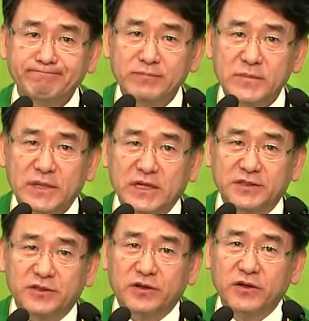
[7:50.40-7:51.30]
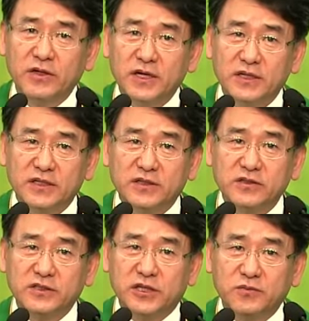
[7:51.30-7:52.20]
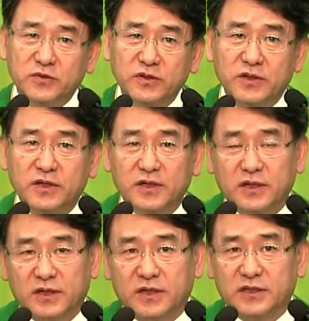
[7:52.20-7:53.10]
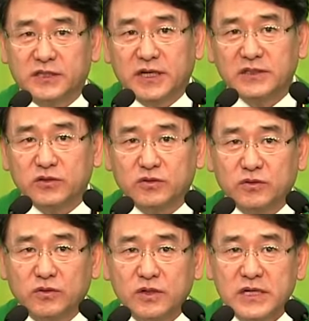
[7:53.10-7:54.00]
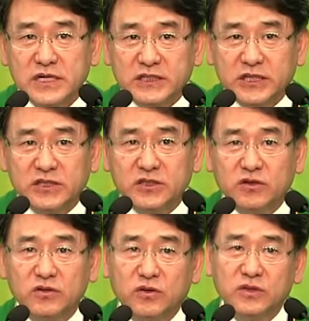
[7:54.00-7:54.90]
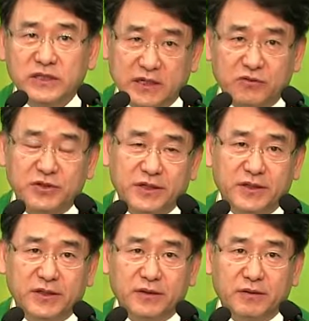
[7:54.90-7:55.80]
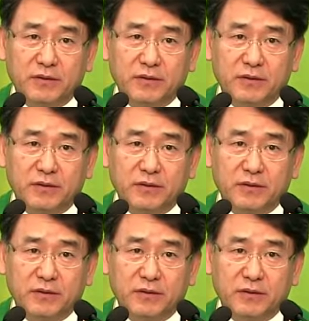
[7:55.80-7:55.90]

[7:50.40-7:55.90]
그래서 이런 질문을 어, 신학적으로 신정론이라고 얘기해요.